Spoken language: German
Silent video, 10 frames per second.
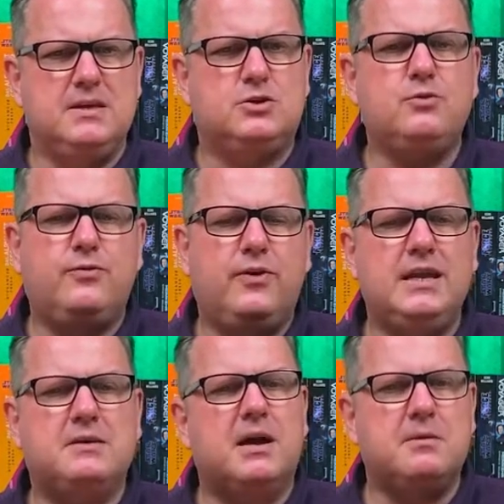
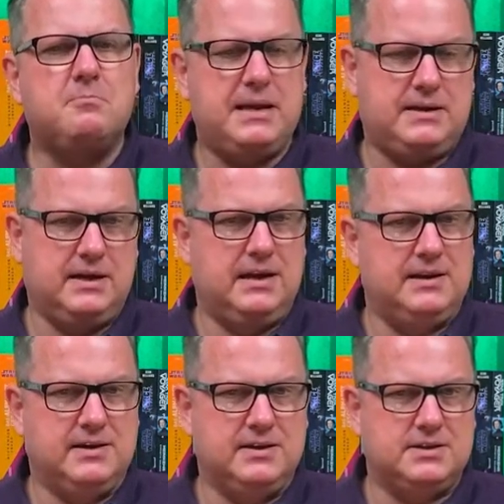zufällig mal im Bett
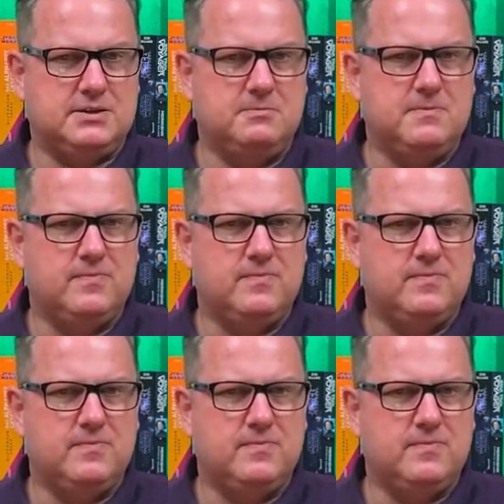gelandet ist.